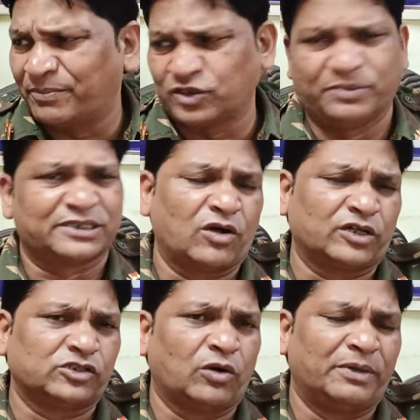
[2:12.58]
आप मुझे
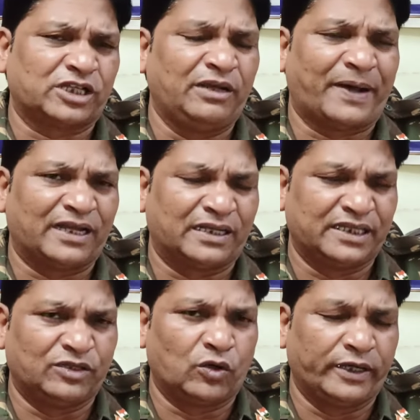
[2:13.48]
बताओ किसी को मछली
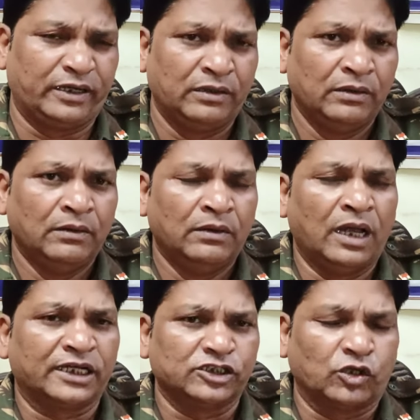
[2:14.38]
पालन दे दोगे
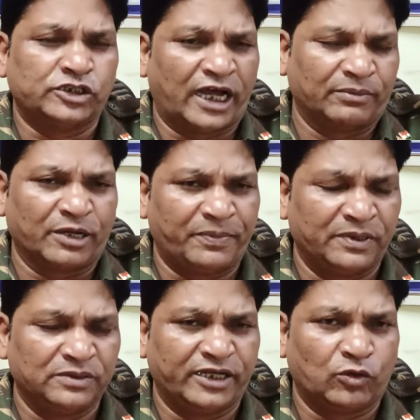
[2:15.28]
हम्म। है किसी को जानवर
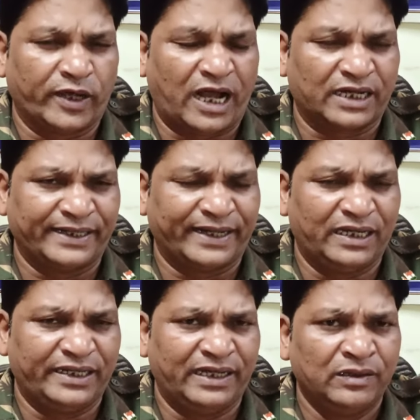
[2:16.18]
देखोगे हाँकने
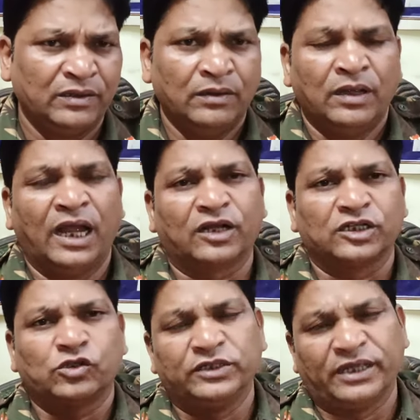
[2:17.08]
के लिए हम्म। है
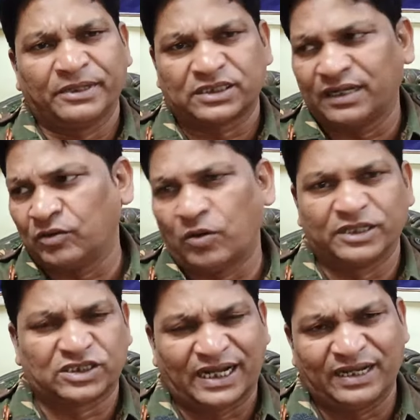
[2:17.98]
किसी को ये मंत्रालय वो
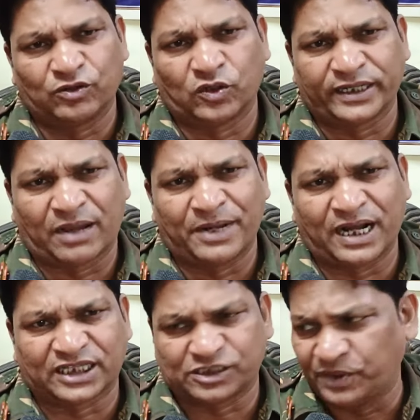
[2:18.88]
मंत्रालय उन्होंने क्या
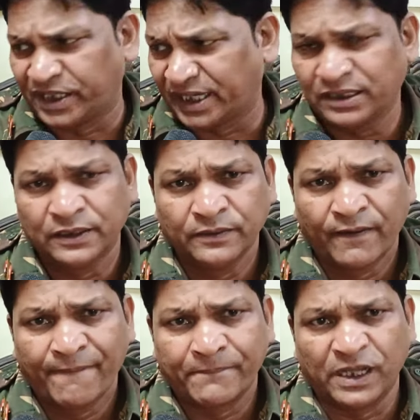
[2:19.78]
मांगा था स्पीकर
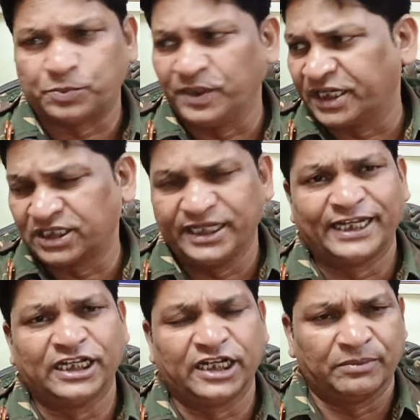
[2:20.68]
हाँ। मैं स्पीकर
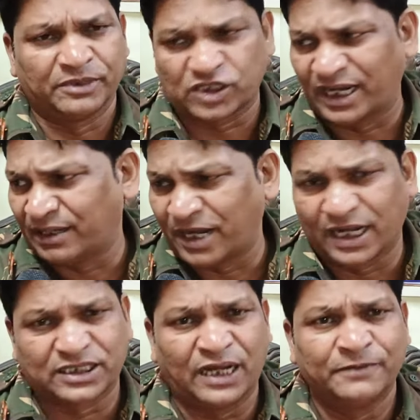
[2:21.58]
दिया नहीं रेल मंत्रालय
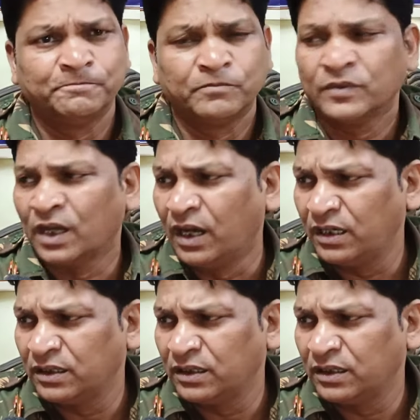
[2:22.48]
मांगा था तो